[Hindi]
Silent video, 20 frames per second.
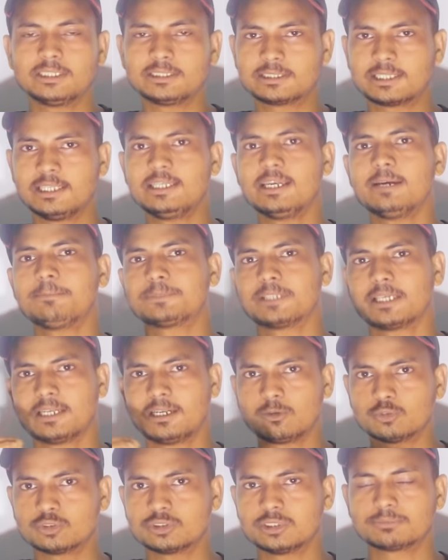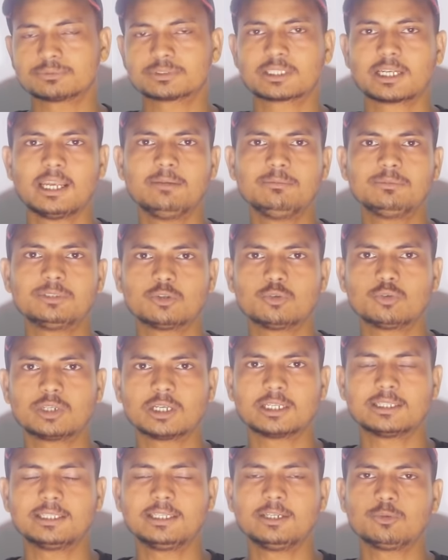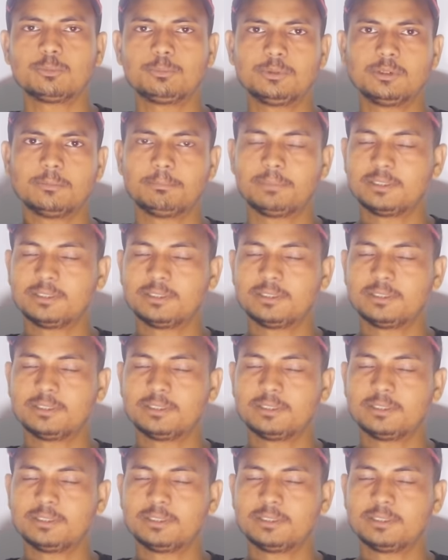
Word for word: से इसके लिए आप चैनल को सब्सक्राइब जरूर कर दें और